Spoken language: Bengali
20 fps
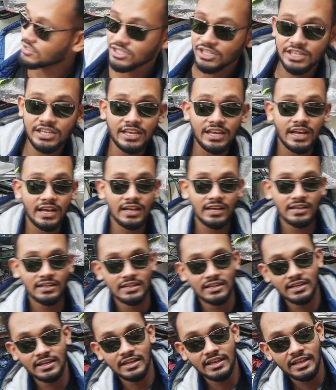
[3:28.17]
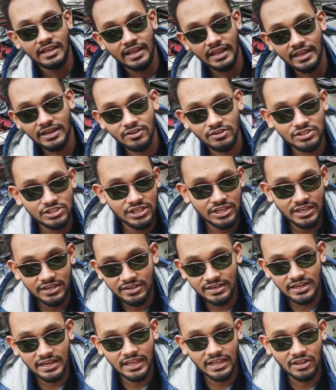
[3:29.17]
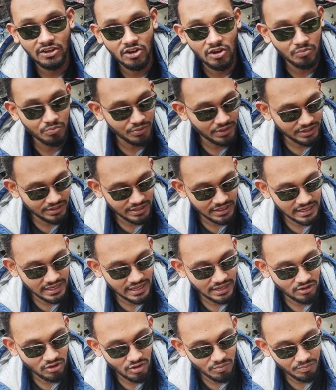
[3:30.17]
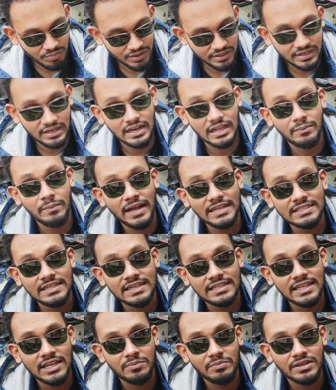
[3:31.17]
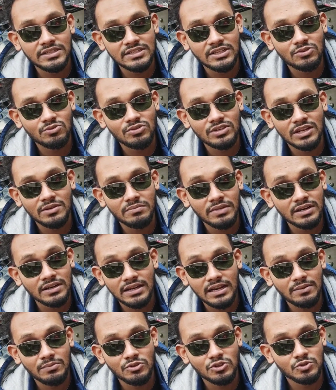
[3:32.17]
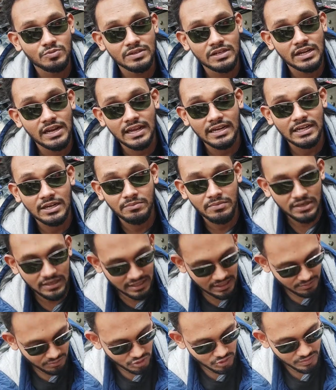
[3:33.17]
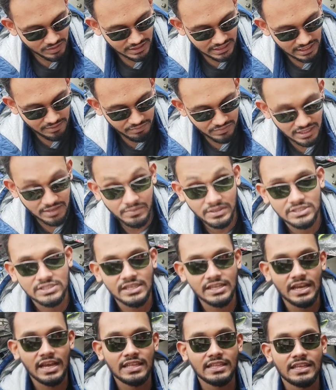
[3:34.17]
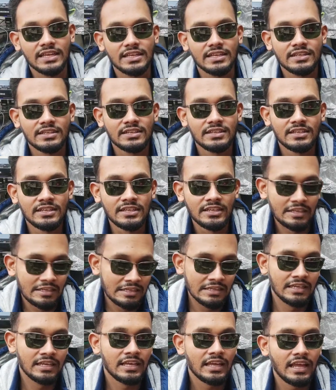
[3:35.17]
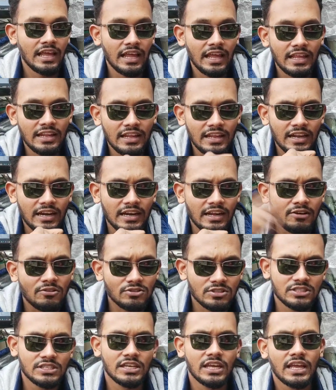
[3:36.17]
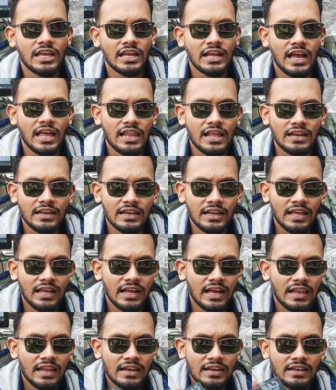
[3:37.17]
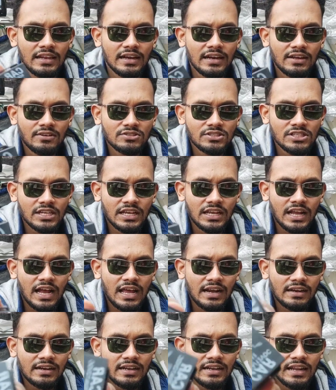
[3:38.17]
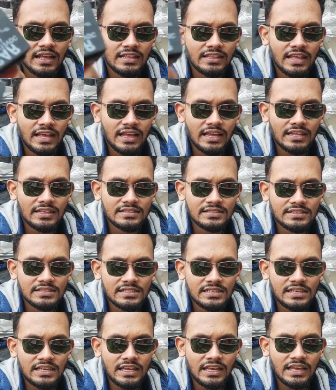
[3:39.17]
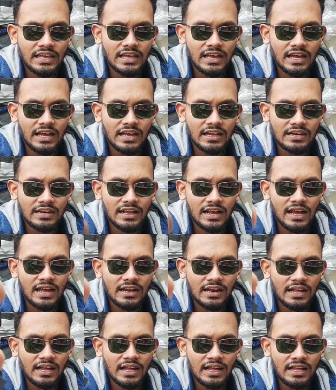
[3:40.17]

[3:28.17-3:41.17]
হইছে গিয়া এটা হচ্ছে গিয়ে রিলে কমপ্লিট রিলে কমপ্লিট রিলে বাজারে দেখবেন যে দুই নাম্বার রিলে বুঝবেন আর এক নাম্বার রিলে বুঝবেন কেমতে আমি শিখাই দিই এই রিলেটা হচ্ছে কালার রিলে কালার রিলেটা হচ্ছে কার রিলে দেখেন সি এ আর কার